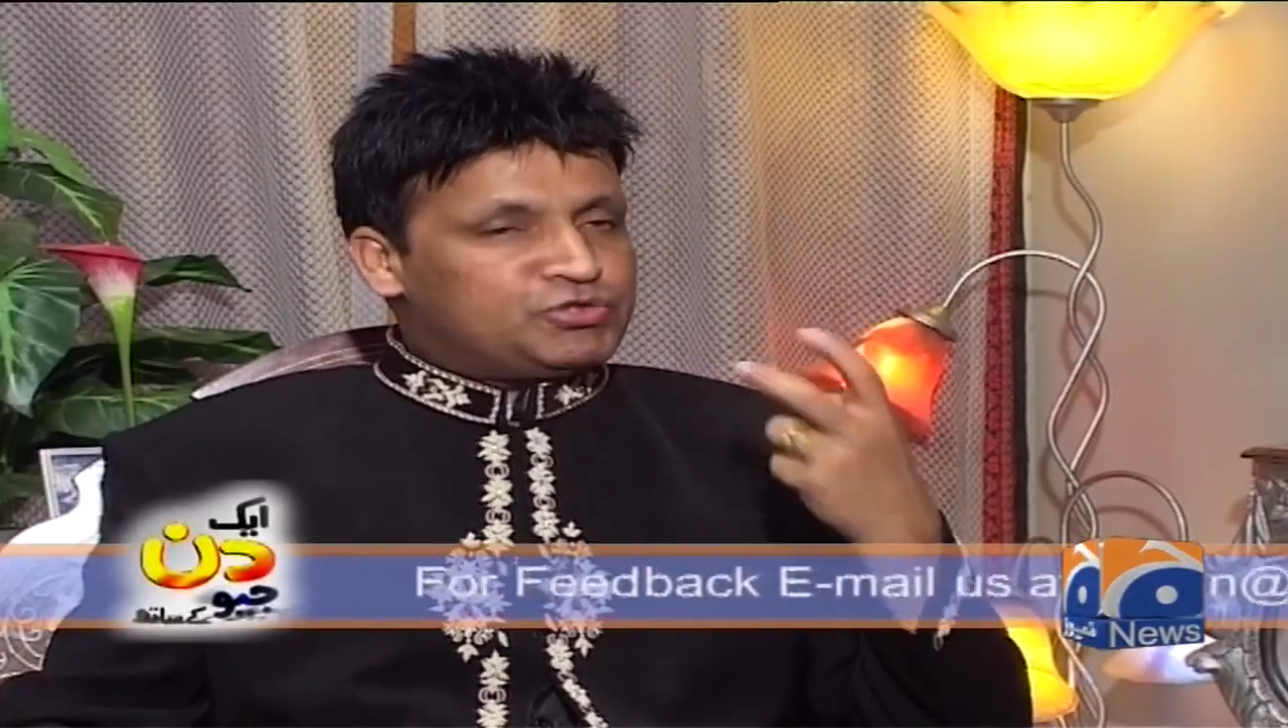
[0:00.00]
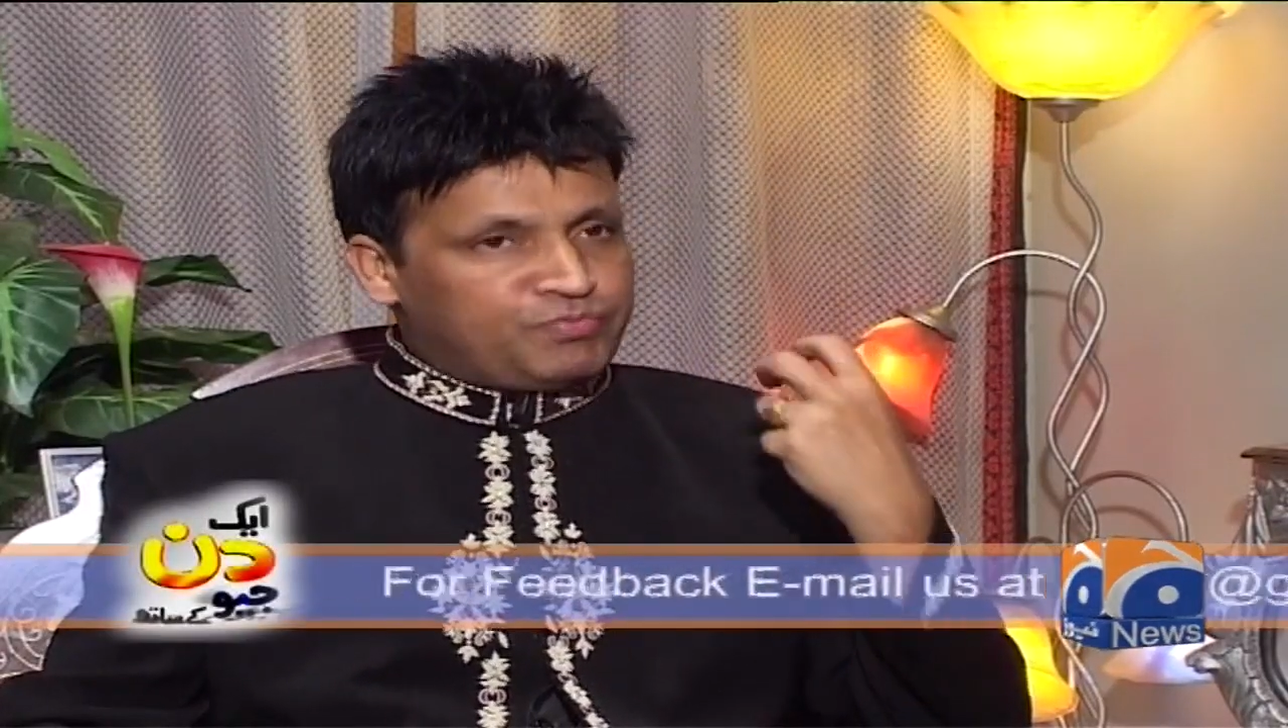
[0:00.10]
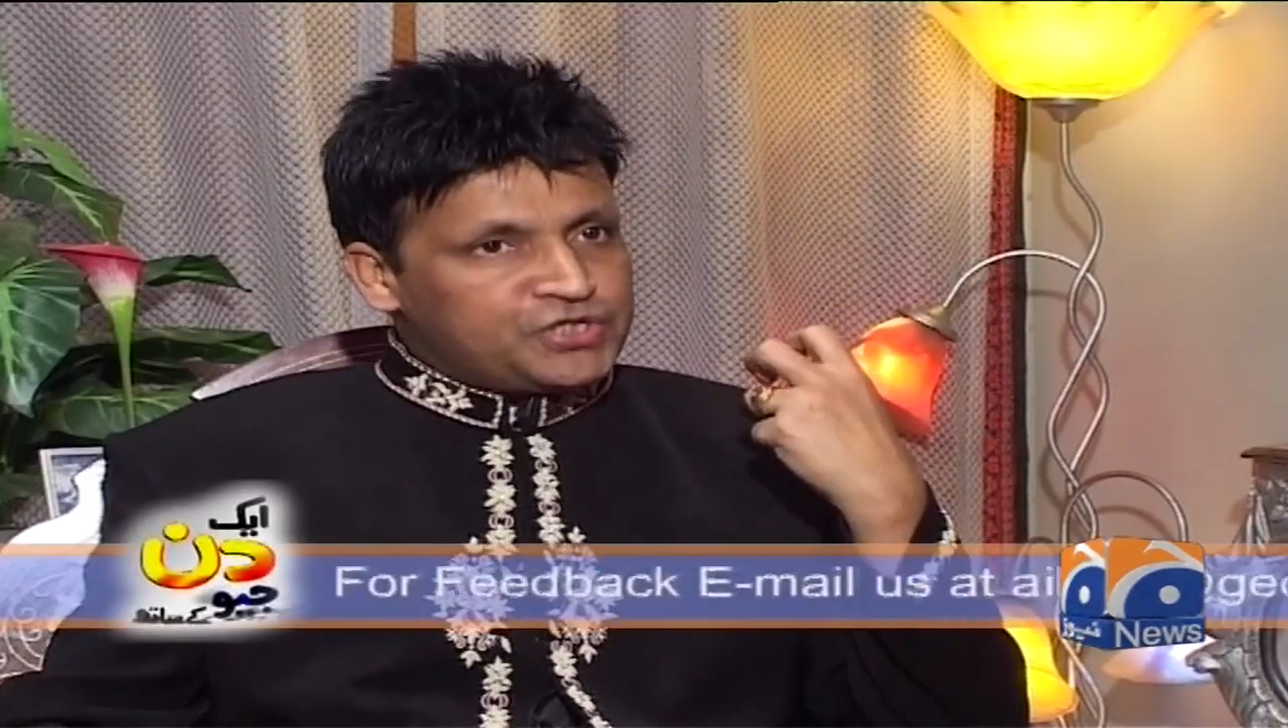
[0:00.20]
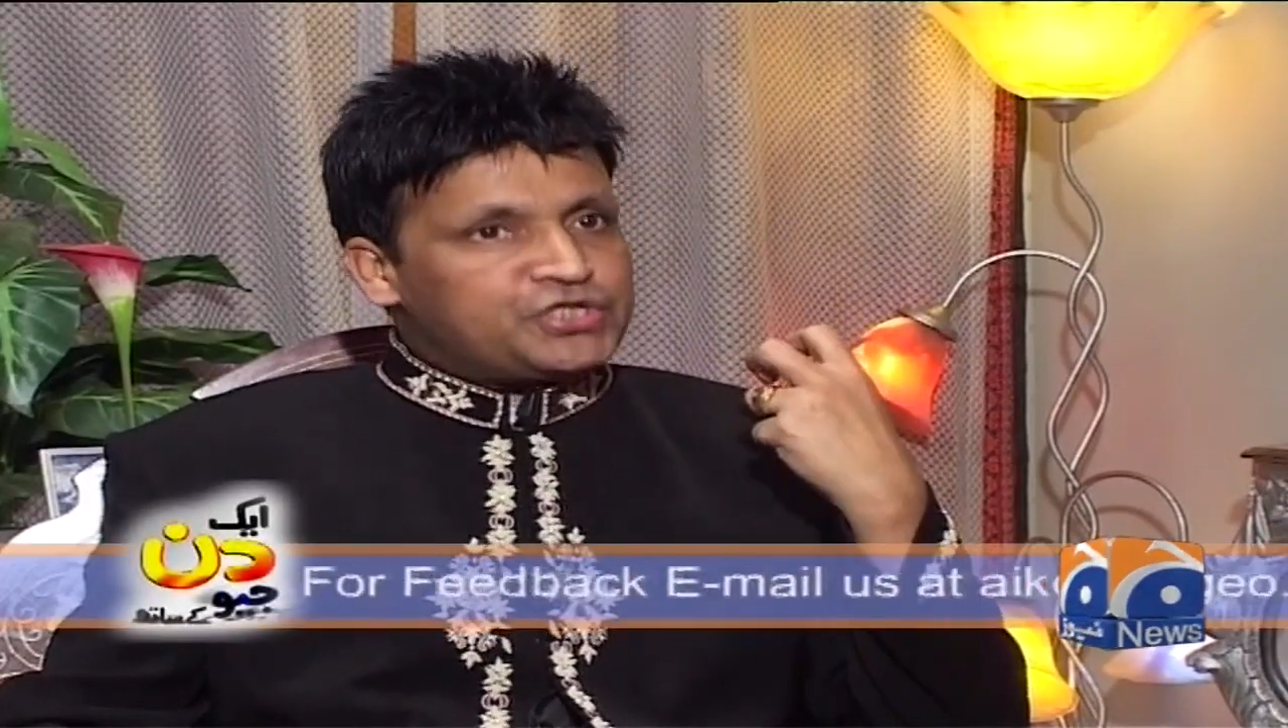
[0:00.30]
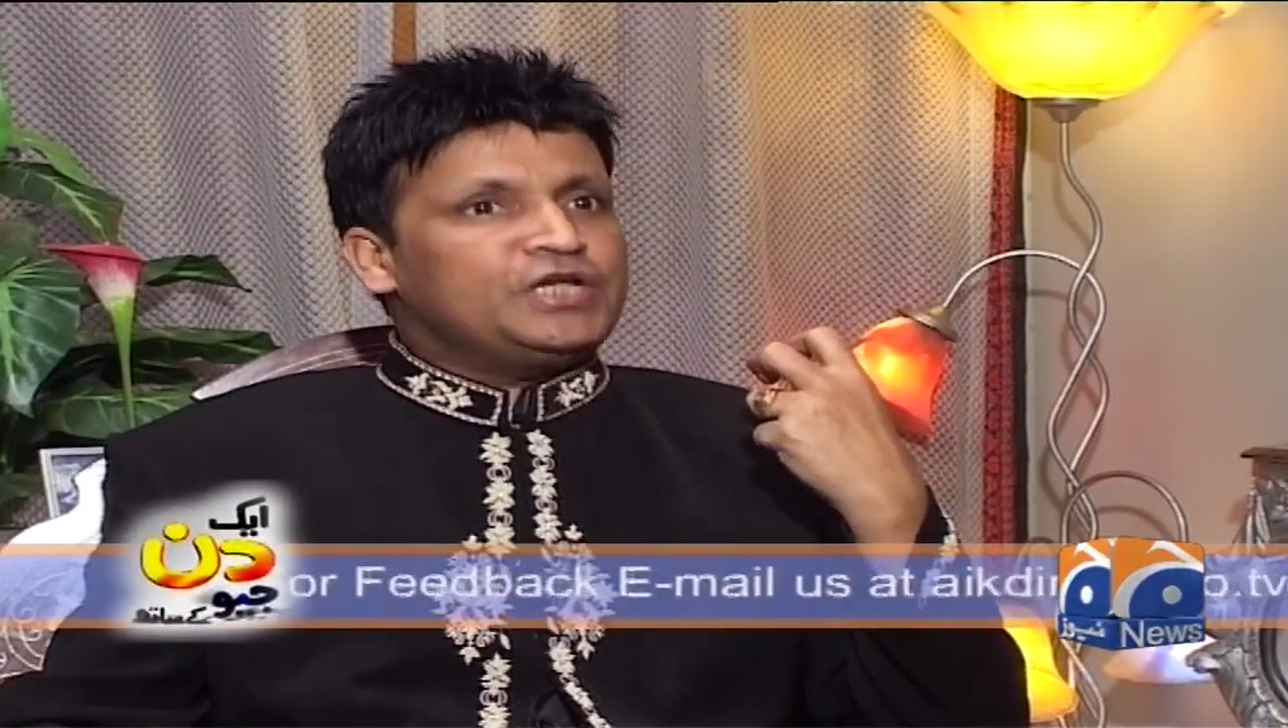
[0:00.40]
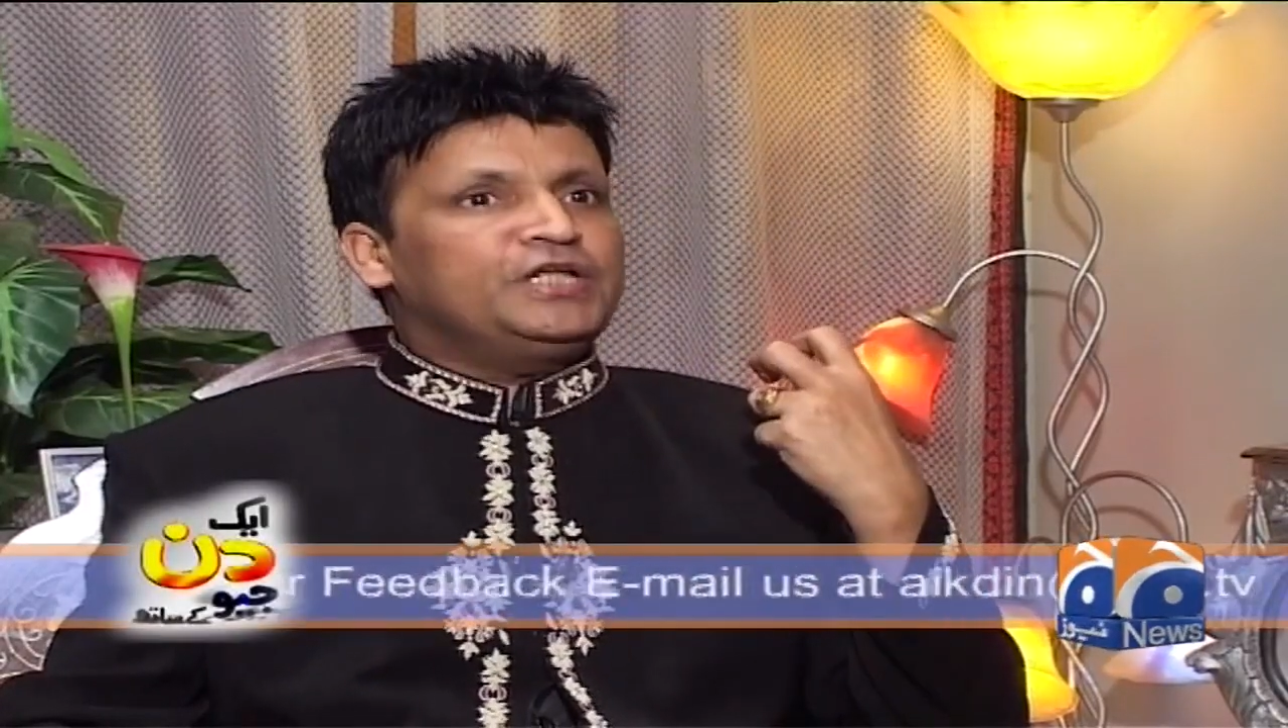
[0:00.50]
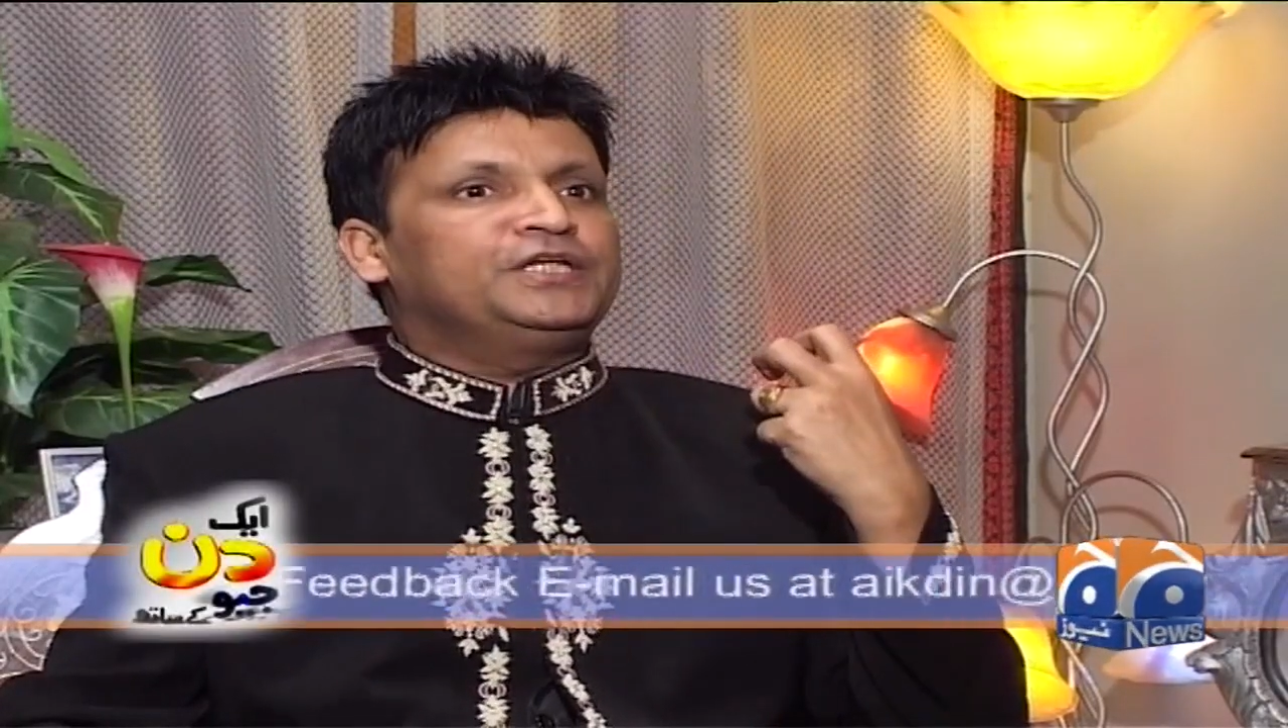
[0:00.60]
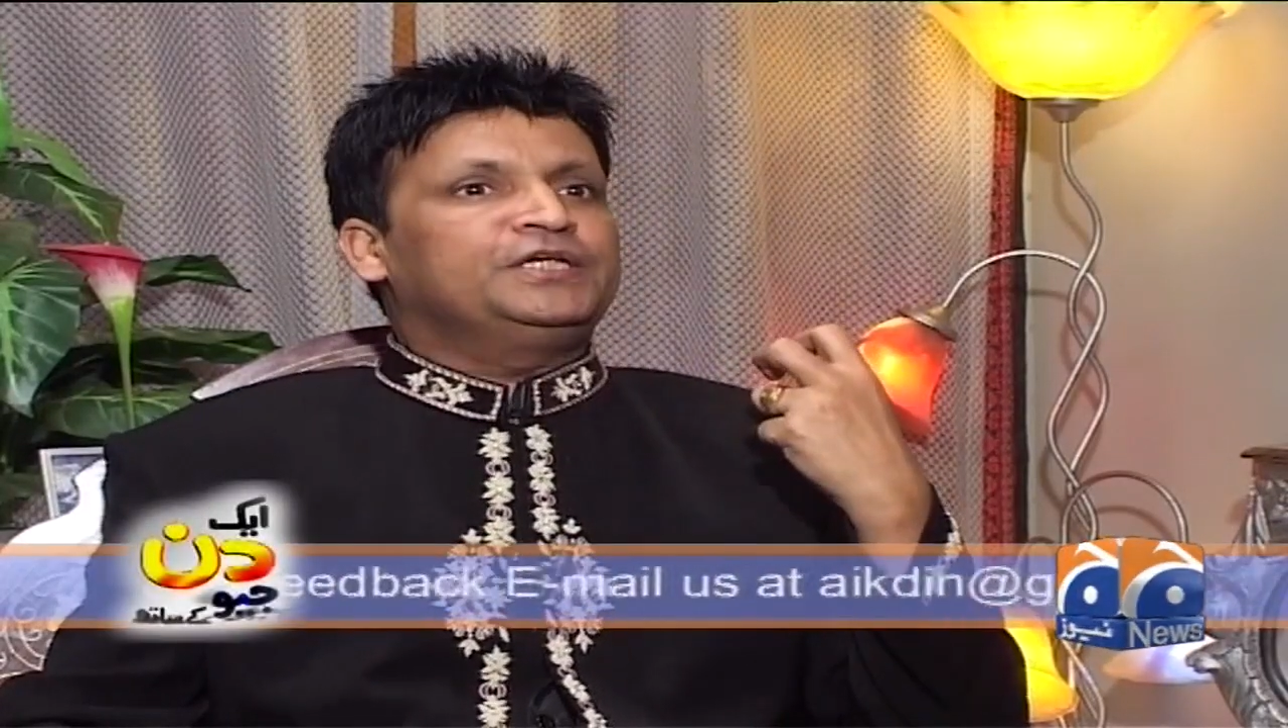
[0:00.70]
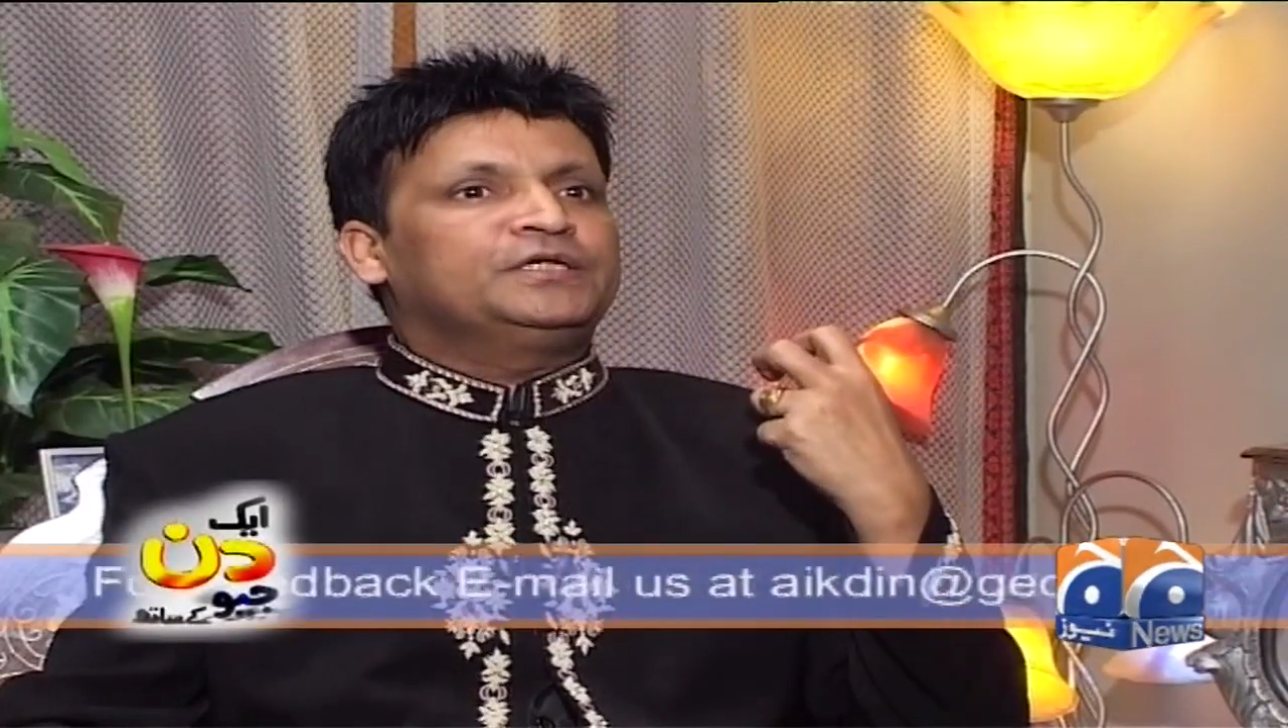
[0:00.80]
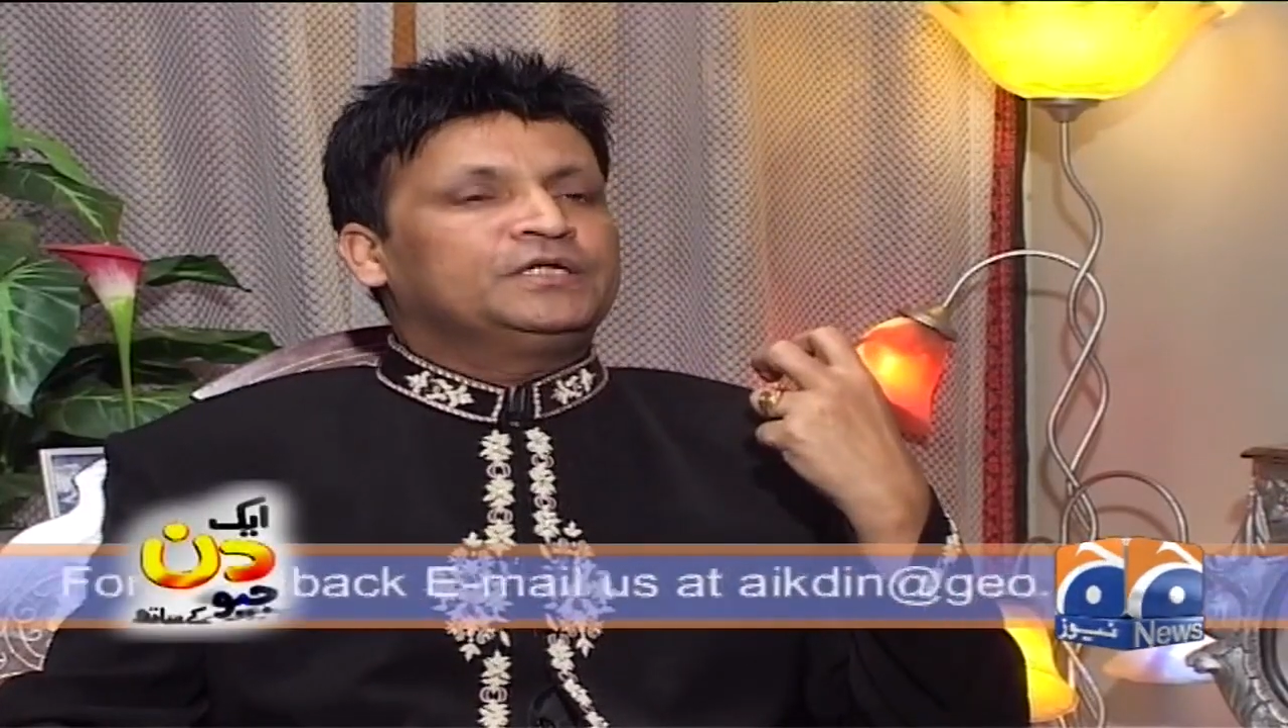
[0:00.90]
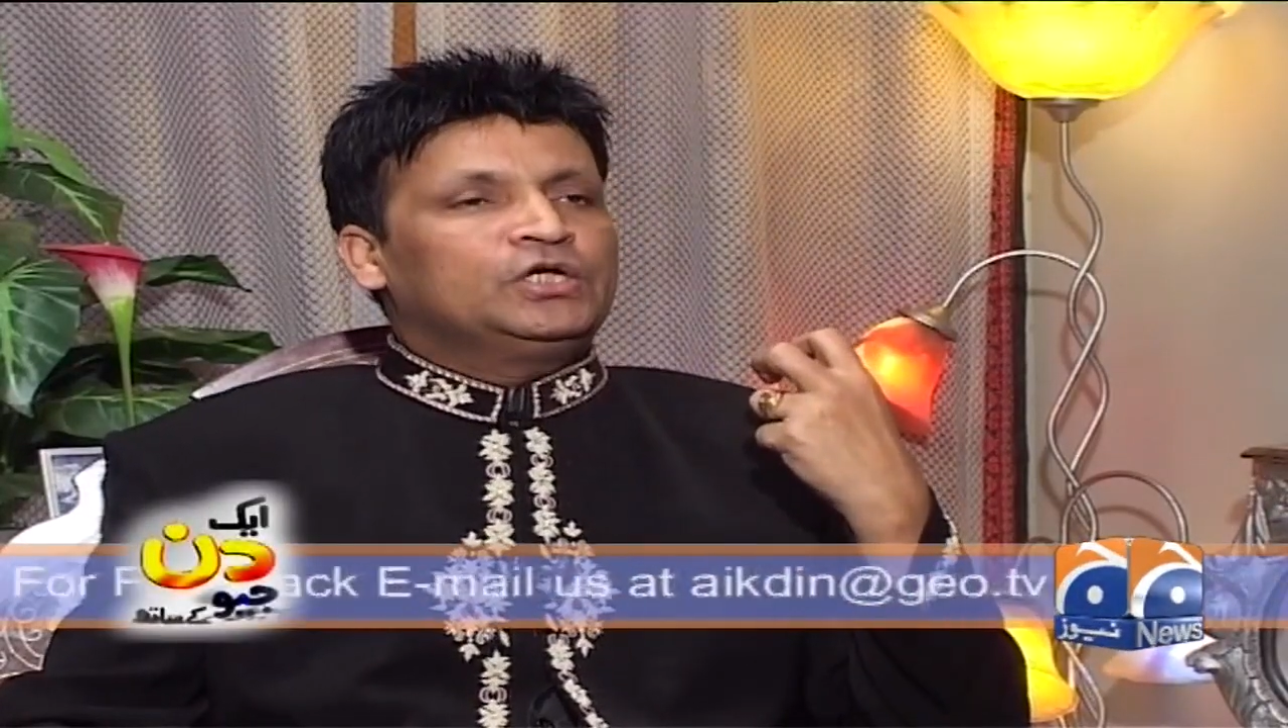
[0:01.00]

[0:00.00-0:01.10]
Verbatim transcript: इंस्पिरेशन लेनी